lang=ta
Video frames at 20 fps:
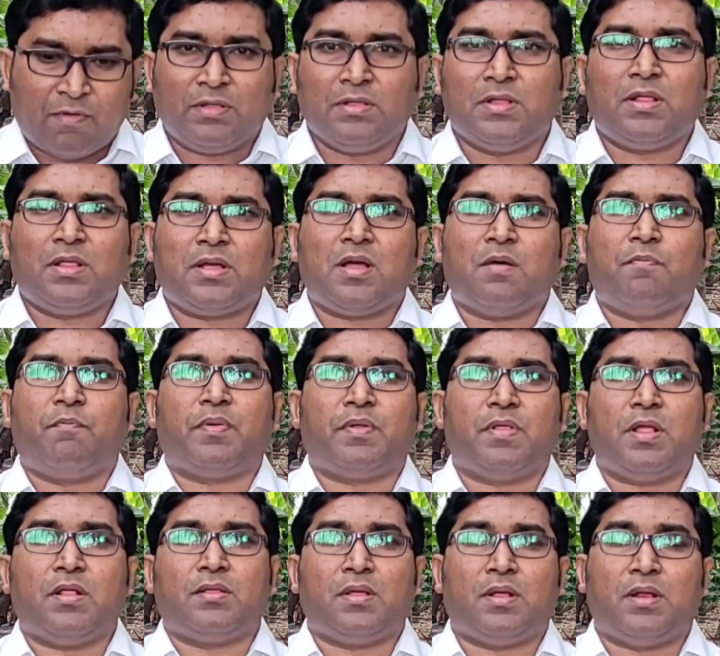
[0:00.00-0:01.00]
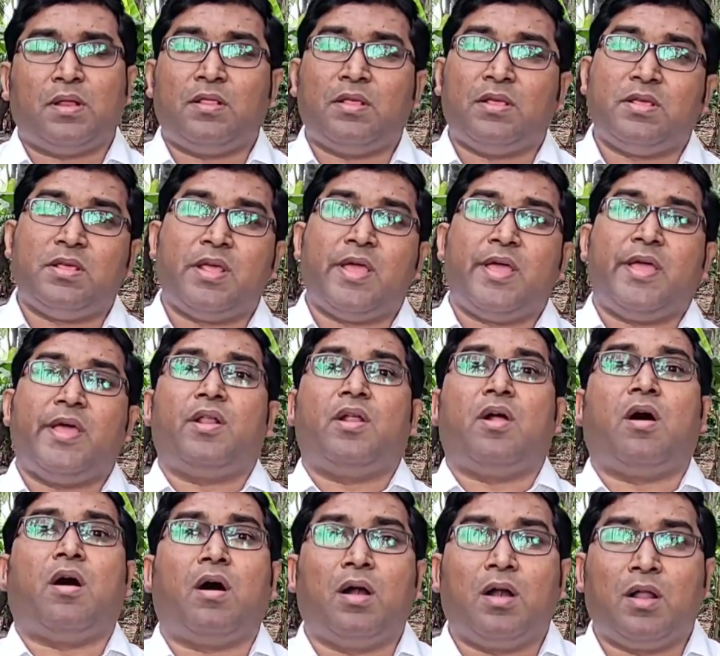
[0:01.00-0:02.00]
வந்ததுக்கு அப்புறம் தான் தெரியுது
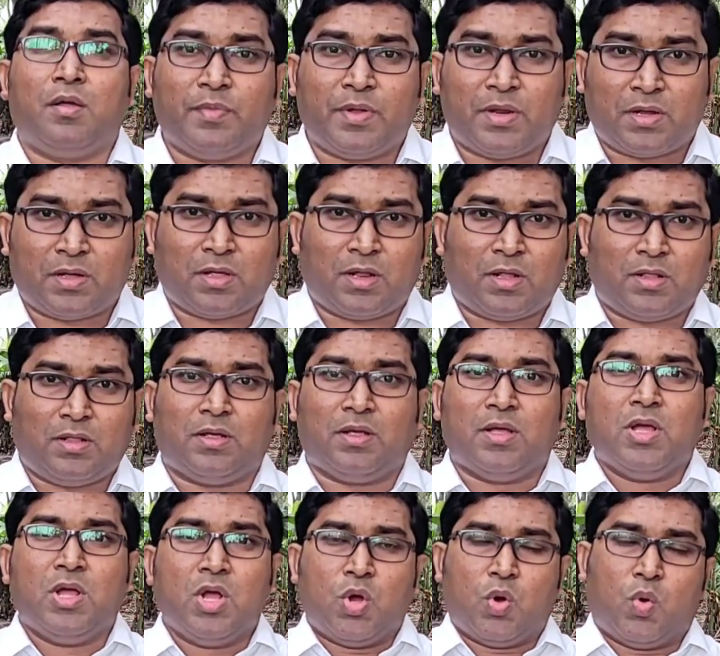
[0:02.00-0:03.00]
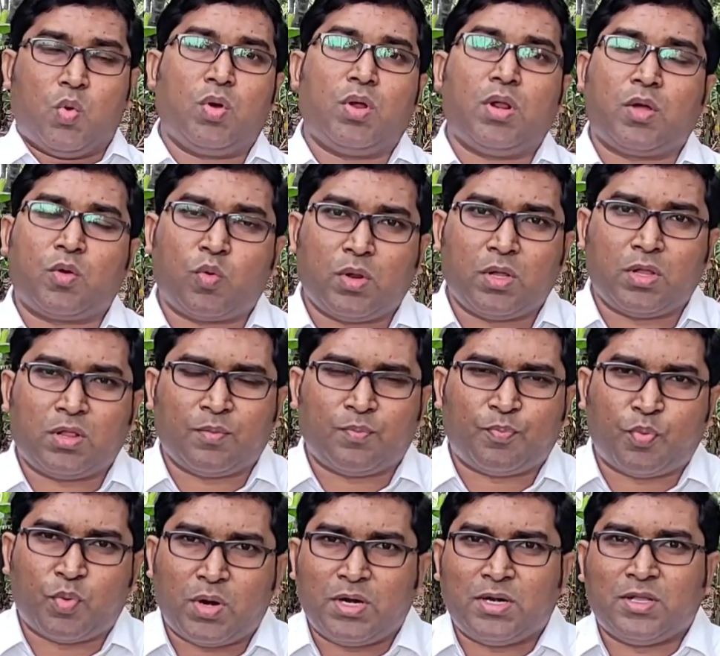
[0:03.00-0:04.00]
ஏராளம் இருக்கிறது உங்களை குறித்து
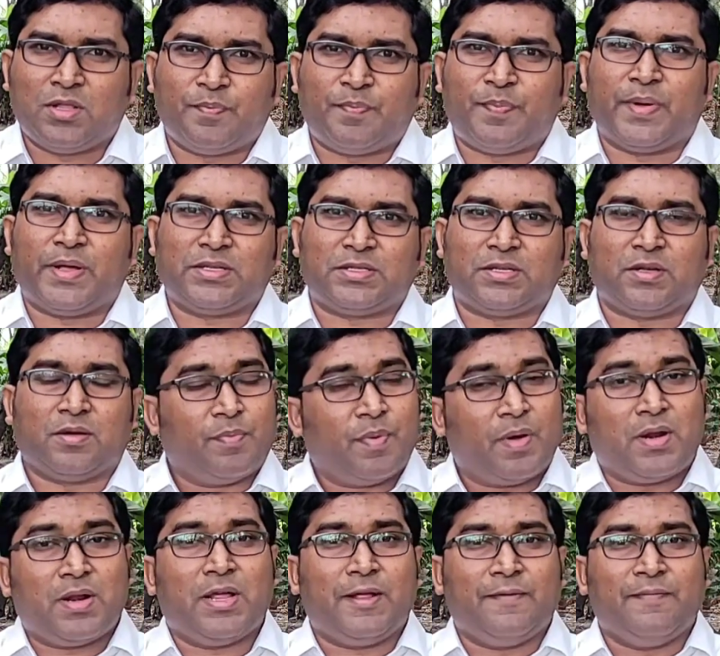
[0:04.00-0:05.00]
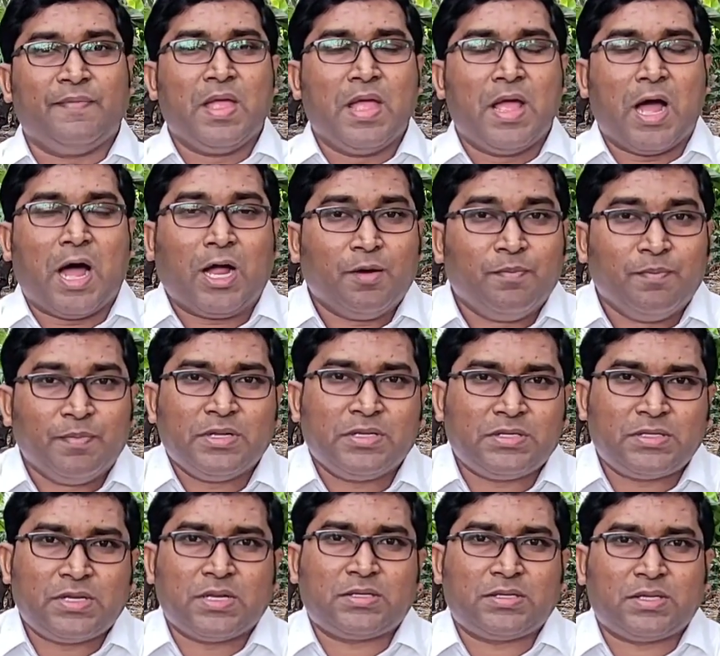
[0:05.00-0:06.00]
புகழ்ந்து பேச பாருங்கள்
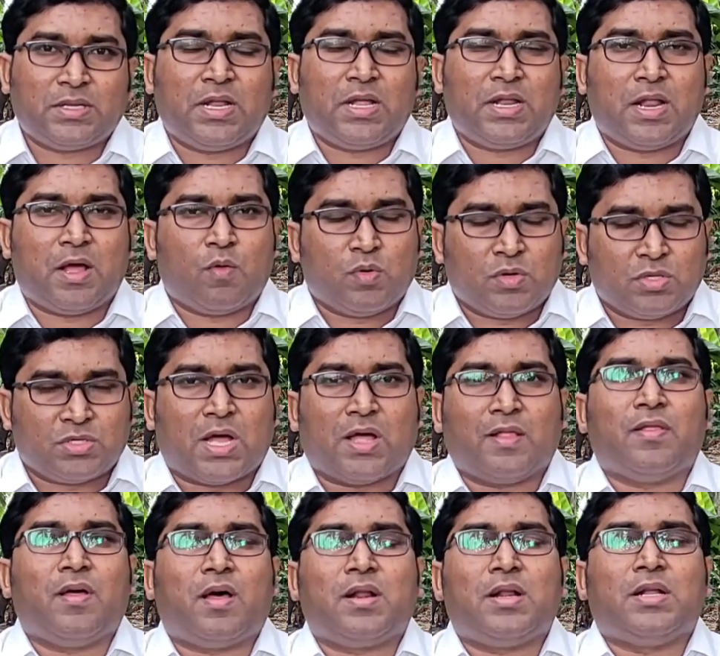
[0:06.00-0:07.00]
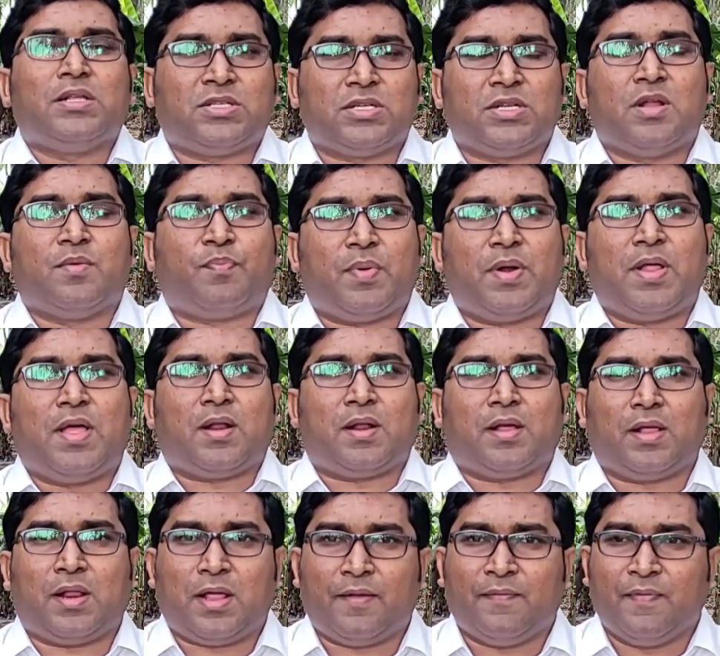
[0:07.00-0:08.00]
அட்மினிஸ்ட்ரேஷனில் நான் ஒரு சாதாரண சின்ன பிள்ளையாக
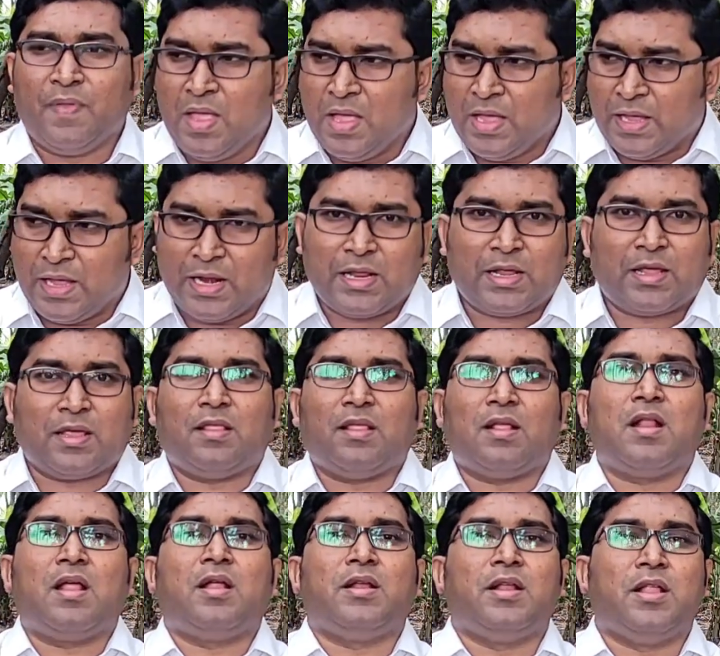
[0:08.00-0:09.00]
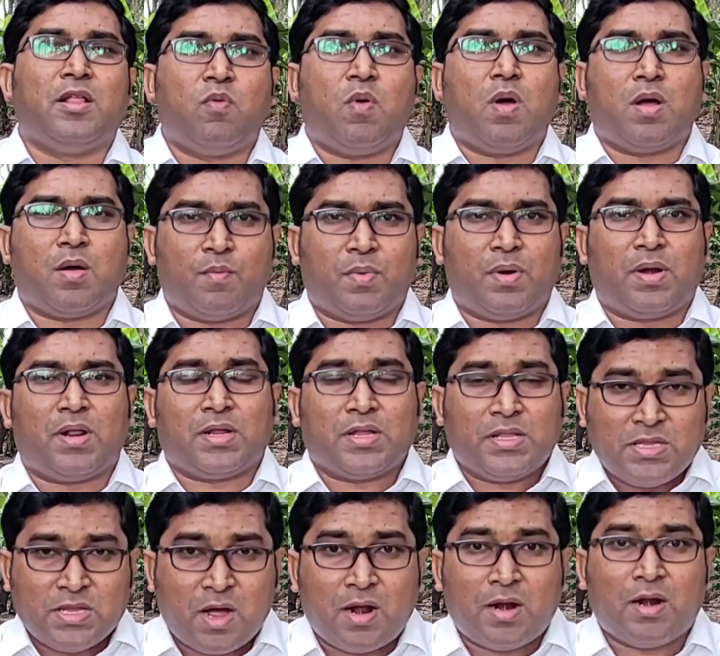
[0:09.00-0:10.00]
இருக்கிறேன் எனக்கு இதெல்லாம் நிர்வாகம்
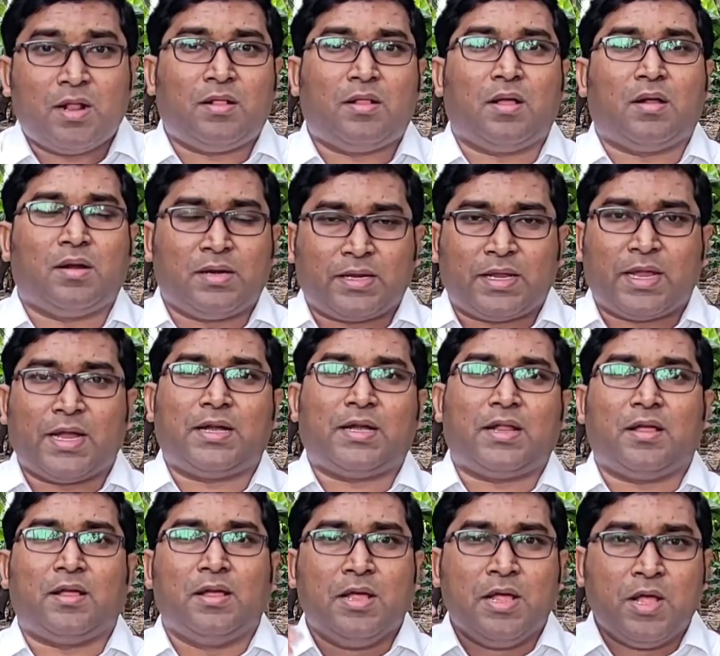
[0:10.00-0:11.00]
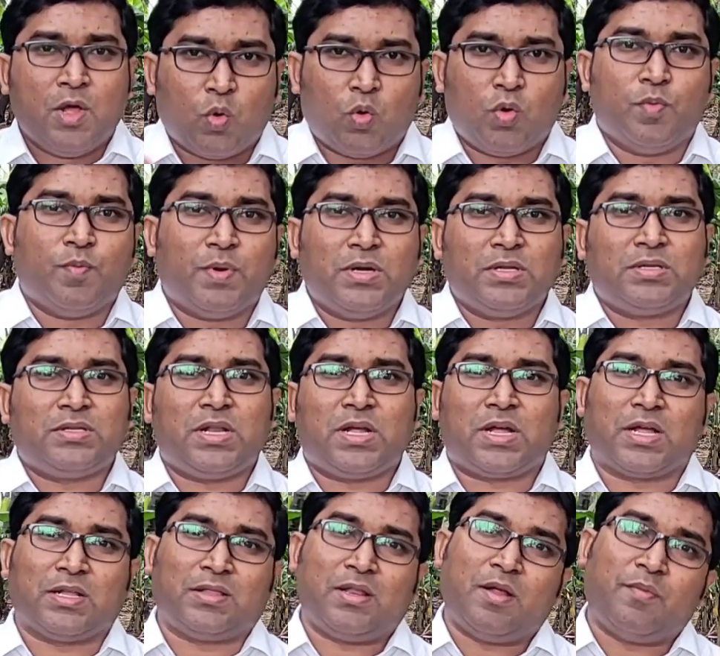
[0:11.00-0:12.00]
பண்றதுக்கு ஞானம் தாரு கேட்ட ஒரு
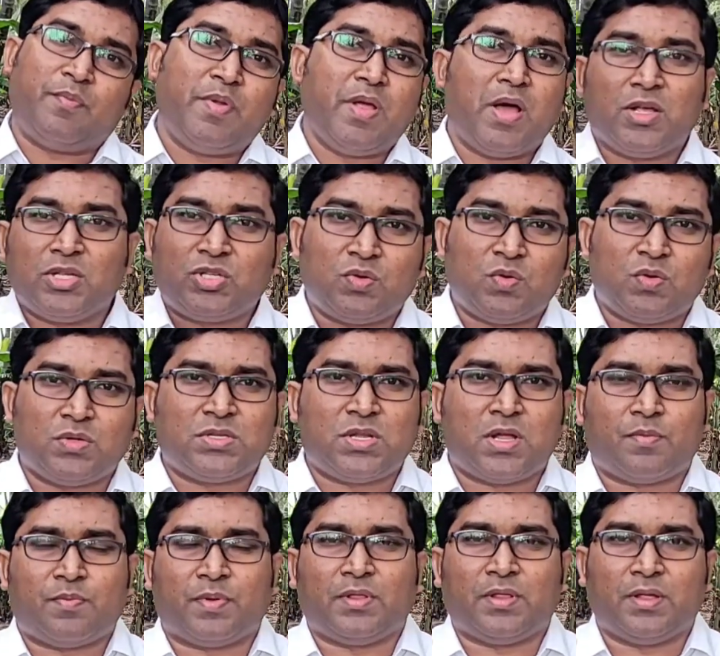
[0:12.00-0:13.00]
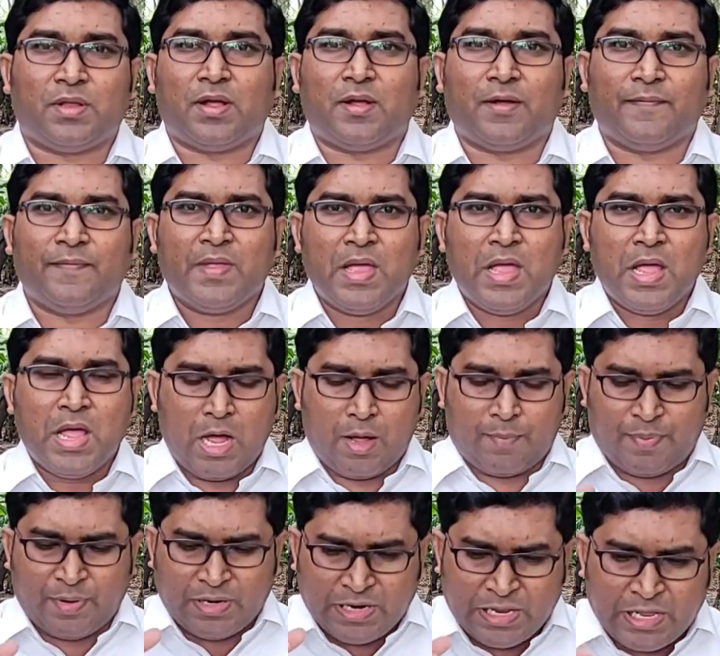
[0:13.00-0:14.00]
மனுஷனை கத்தர் எப்படி ஆசீர்வச்சிட்டார் பார்த்தீங்களா அப்போ